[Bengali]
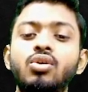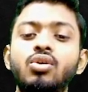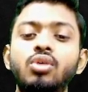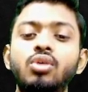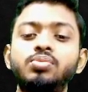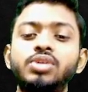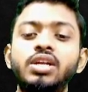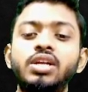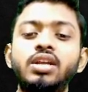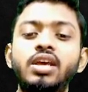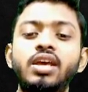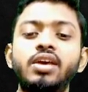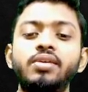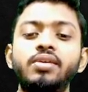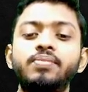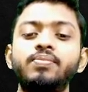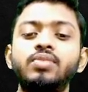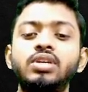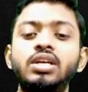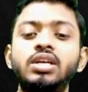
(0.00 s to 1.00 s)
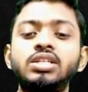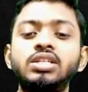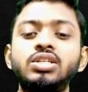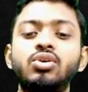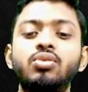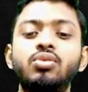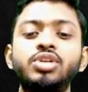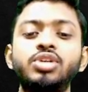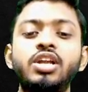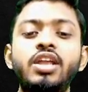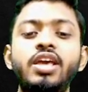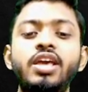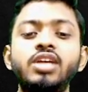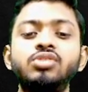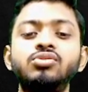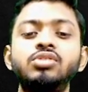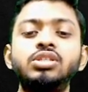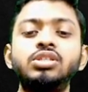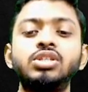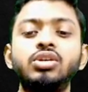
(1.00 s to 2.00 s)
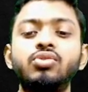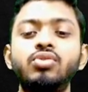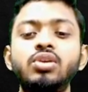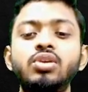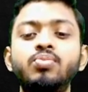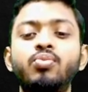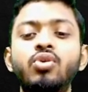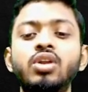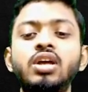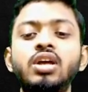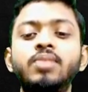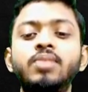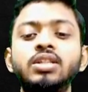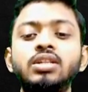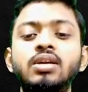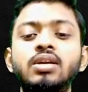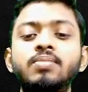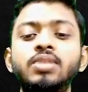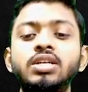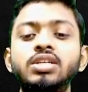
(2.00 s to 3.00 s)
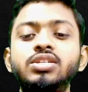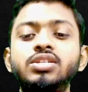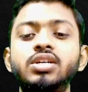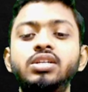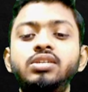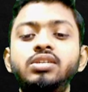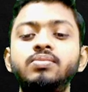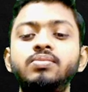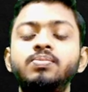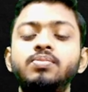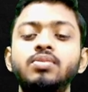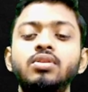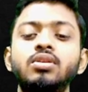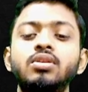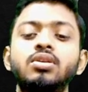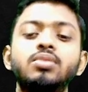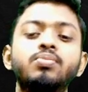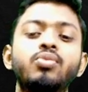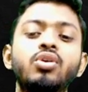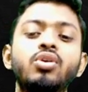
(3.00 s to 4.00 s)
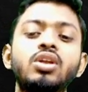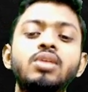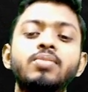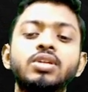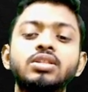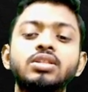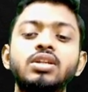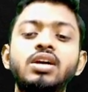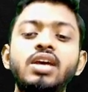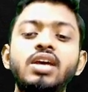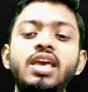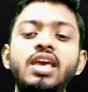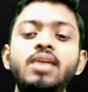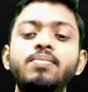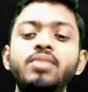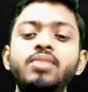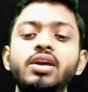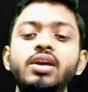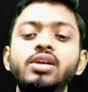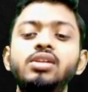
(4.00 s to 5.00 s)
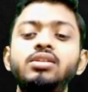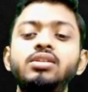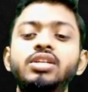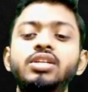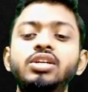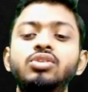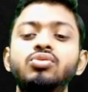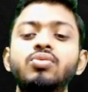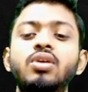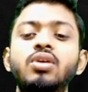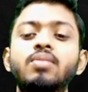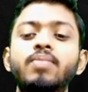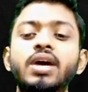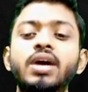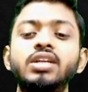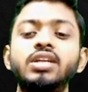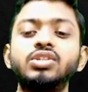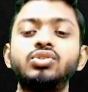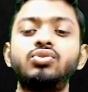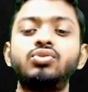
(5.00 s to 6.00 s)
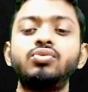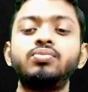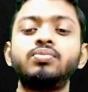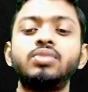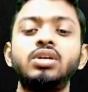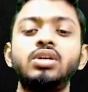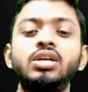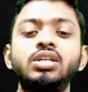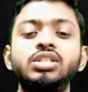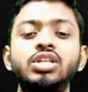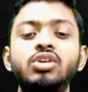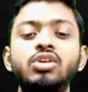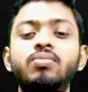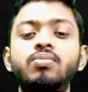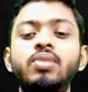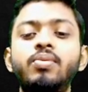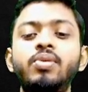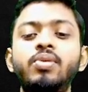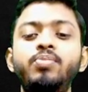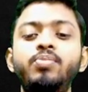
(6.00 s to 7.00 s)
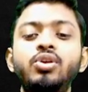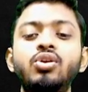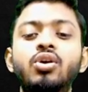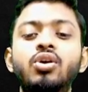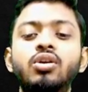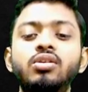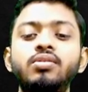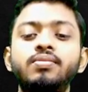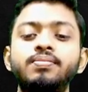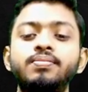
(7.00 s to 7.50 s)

অপশন এ ঠিক আছে অপশন এ যদি চেক করি বলের মাত্রা আমরা কি জানি বলের মাত্রা এম এল টি টু দোয়ার মাইনাস টু এরকমভাবে পীড়ন